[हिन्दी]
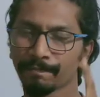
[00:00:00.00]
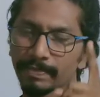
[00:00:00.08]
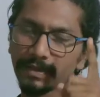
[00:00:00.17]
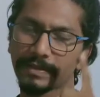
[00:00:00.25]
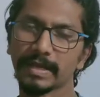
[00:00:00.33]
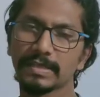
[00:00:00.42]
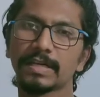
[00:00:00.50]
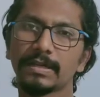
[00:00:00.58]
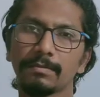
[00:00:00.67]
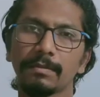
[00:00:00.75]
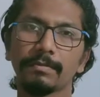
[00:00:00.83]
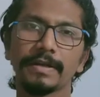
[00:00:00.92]
नाइन्थ स्टैंडर्ड
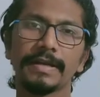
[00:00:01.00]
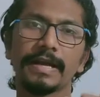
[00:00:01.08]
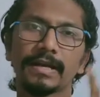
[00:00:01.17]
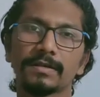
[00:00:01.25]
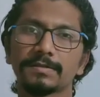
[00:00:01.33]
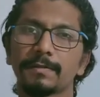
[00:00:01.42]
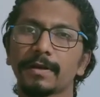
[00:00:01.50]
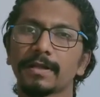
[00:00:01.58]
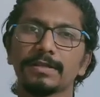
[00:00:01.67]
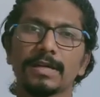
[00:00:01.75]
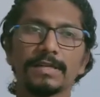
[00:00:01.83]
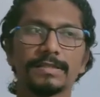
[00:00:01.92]
में हमने रे पढ़ा था
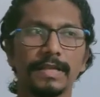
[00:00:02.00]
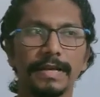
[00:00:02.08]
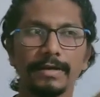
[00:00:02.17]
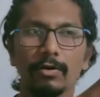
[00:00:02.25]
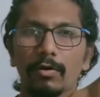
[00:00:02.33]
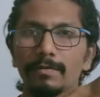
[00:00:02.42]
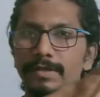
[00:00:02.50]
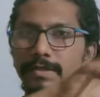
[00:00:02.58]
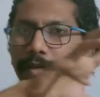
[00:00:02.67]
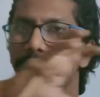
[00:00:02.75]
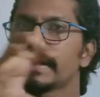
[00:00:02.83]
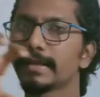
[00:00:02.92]
जहां से लाइट ऑब्जेक्ट से
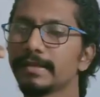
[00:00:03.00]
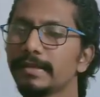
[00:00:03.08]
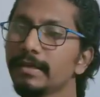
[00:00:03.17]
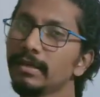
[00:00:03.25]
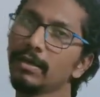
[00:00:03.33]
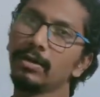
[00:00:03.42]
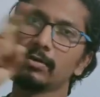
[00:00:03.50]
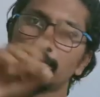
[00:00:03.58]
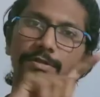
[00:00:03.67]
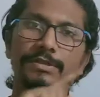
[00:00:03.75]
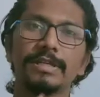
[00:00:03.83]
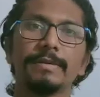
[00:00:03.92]
लाइट आती है
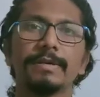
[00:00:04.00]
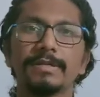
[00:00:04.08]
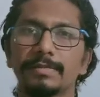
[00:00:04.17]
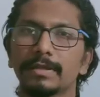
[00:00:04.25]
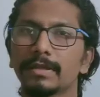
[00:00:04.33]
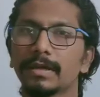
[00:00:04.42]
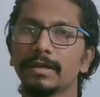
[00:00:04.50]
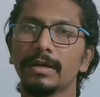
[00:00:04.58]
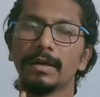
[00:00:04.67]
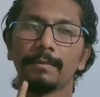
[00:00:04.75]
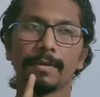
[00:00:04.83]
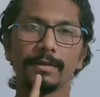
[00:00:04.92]
उसी से इमेज बनता है
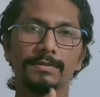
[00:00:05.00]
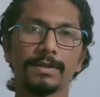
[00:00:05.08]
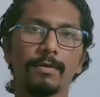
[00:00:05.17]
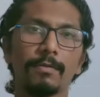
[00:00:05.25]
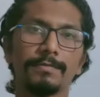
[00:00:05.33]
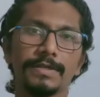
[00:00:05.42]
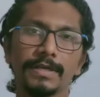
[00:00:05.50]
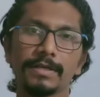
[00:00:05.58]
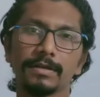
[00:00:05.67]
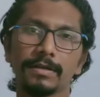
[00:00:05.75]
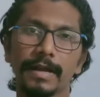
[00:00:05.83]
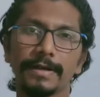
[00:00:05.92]
मतलब जब ऑब्जेक्ट
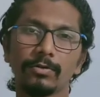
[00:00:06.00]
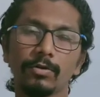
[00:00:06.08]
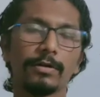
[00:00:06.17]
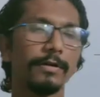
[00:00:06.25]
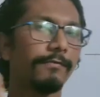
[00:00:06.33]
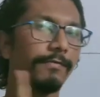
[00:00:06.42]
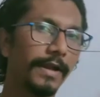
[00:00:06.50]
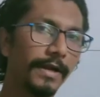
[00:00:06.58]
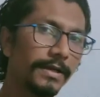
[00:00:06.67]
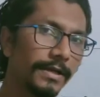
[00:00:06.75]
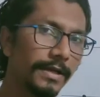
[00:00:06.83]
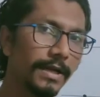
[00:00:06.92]
लाइट को
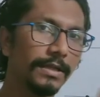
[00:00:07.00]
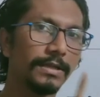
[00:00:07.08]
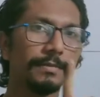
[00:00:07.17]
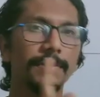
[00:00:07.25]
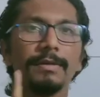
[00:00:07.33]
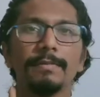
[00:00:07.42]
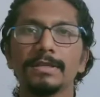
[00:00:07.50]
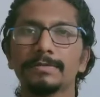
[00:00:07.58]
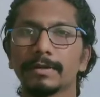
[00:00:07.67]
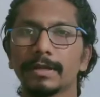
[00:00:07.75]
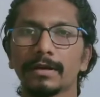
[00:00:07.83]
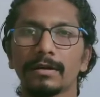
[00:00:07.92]
रिफ्लेक्ट करेगा तभी इमेज
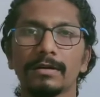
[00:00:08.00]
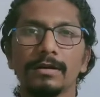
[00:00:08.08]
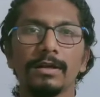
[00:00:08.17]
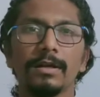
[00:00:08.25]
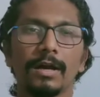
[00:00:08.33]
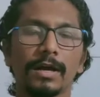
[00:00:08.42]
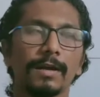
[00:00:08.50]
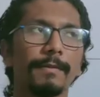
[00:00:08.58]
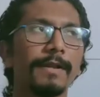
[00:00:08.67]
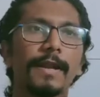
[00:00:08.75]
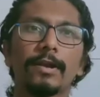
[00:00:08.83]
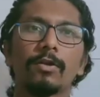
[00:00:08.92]
बनेगा अगर आपने
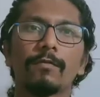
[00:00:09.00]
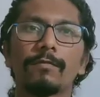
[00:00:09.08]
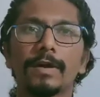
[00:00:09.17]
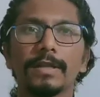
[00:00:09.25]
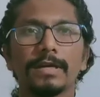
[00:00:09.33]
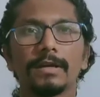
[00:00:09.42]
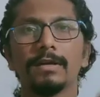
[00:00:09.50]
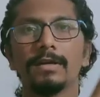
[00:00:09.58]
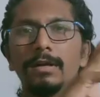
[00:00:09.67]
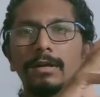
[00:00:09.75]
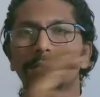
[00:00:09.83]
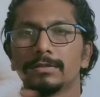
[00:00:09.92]
लाइट ऑफ कर दिया
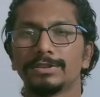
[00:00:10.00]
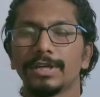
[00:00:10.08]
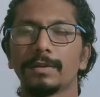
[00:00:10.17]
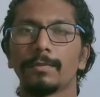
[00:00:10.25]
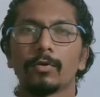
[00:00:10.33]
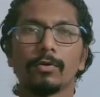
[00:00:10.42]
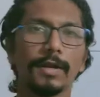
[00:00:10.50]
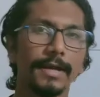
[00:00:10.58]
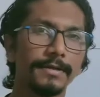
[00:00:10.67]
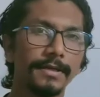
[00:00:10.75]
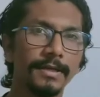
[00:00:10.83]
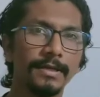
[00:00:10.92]
चेयर पे कोई
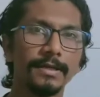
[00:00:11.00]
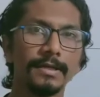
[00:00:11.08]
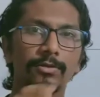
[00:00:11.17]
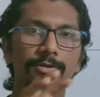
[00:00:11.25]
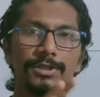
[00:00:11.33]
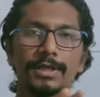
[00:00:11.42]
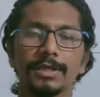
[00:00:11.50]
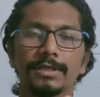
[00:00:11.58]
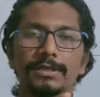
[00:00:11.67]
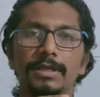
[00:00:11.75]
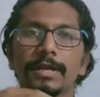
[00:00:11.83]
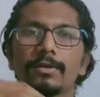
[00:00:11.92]
लाइट नहीं गिरी है तो चेयर ने
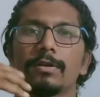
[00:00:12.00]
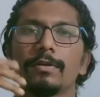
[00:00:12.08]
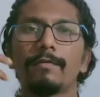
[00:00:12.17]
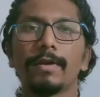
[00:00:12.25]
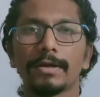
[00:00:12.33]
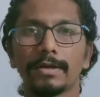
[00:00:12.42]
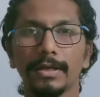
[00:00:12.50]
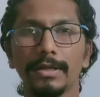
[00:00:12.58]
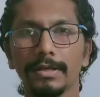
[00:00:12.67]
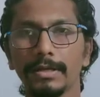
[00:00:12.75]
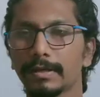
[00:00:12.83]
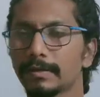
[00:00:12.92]
किसी लाइट को रिफ्लेक्ट नहीं
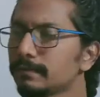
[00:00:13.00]
किया